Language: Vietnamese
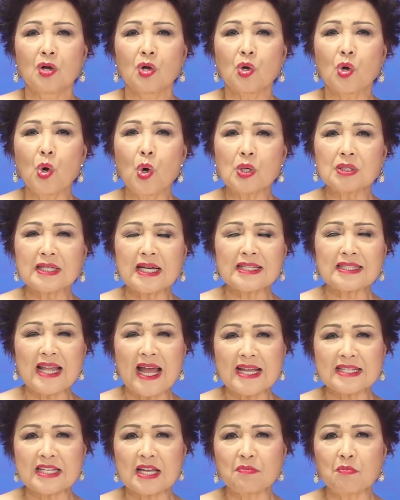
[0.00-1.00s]
Cuộc tranh
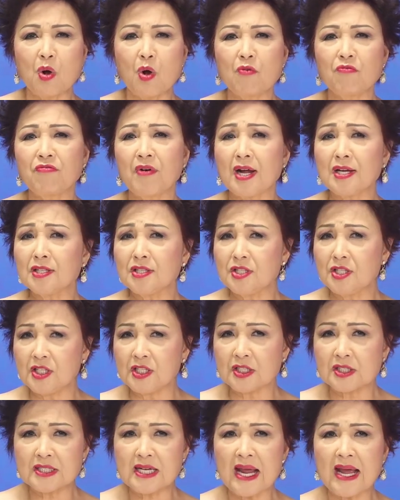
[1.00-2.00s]
tài chạy bộ vẫn
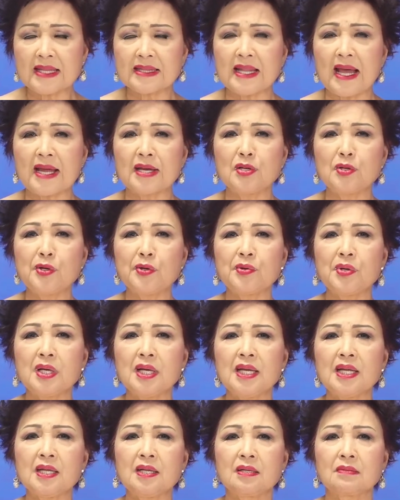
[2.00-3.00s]
diễn ra tại New
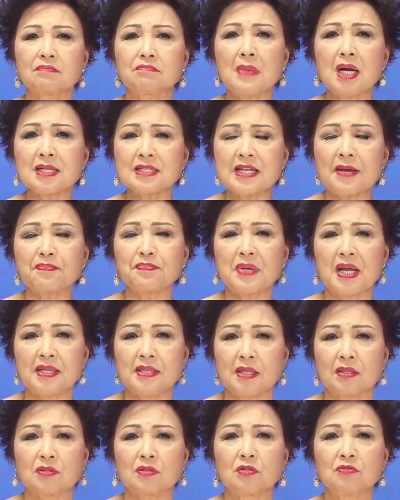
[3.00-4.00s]
Delhi bất chấp đại
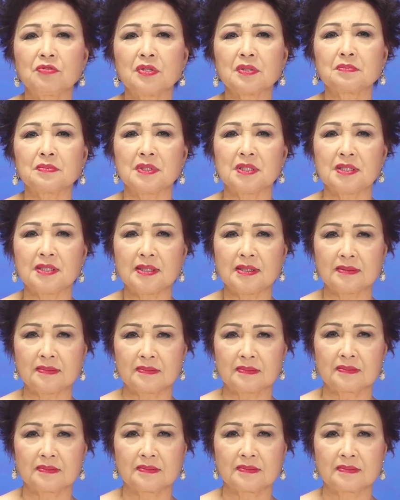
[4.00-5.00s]
dịch Covid-19.
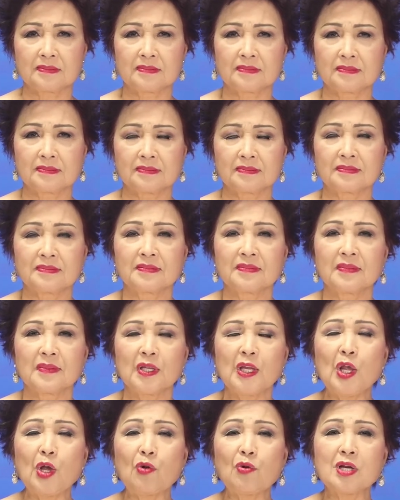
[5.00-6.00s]

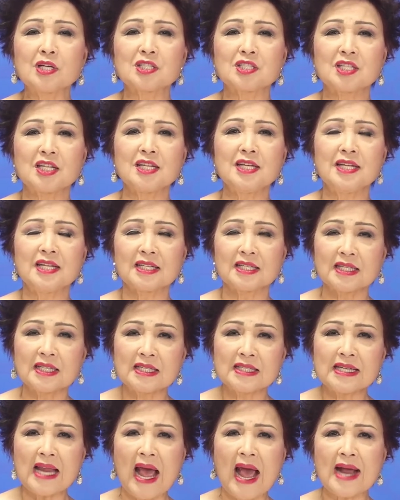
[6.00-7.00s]
Nhiều lực sĩ điền
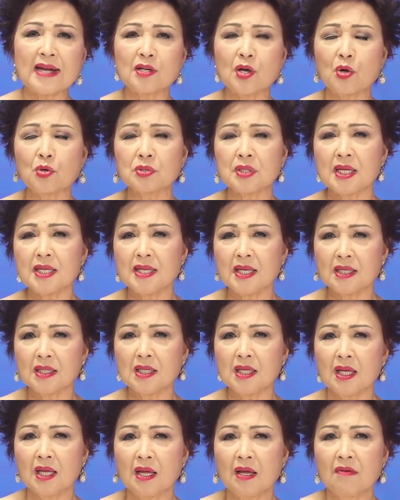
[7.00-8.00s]
kinh hàng đầu thế
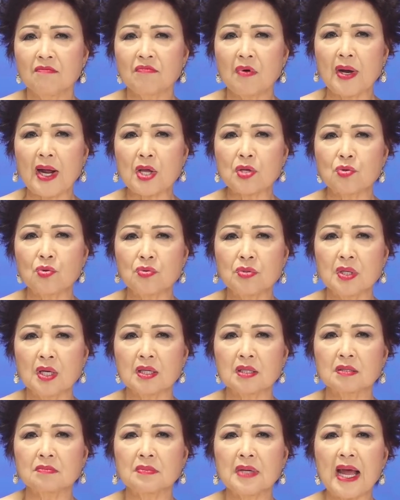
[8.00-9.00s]
giới vào ngày Chủ
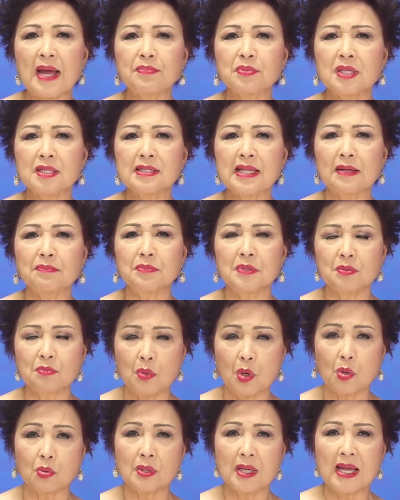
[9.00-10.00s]
nhật 29 tháng
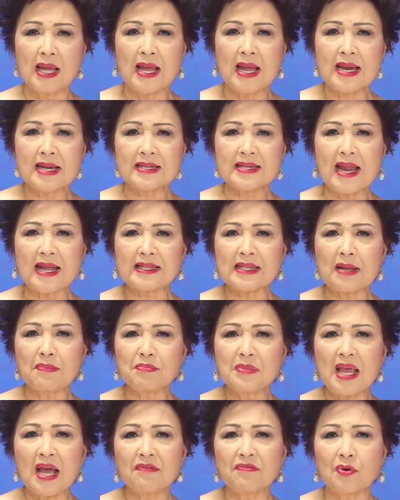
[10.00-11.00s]
11 đã
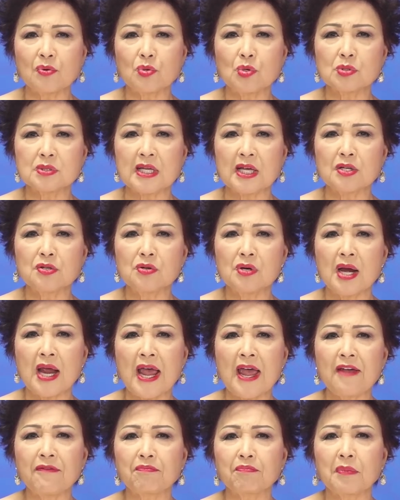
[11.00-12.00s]
tham gia vào cuộc chạy đua
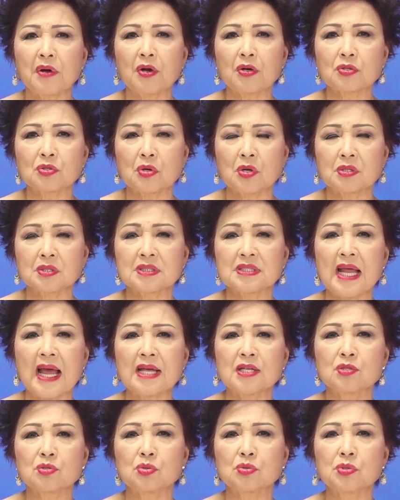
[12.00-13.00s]
Half Marathon
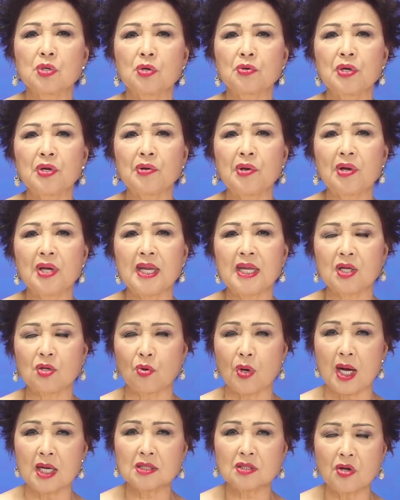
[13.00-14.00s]
tại thủ đô New Delhi
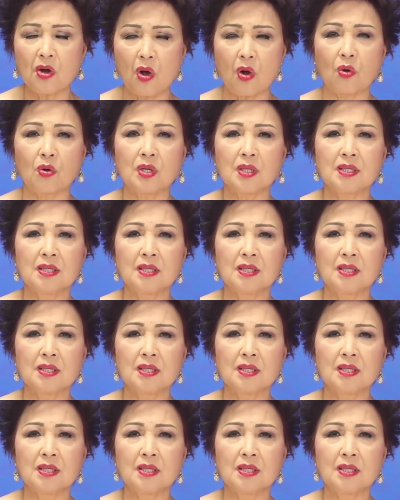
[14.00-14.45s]
của Ấn Độ,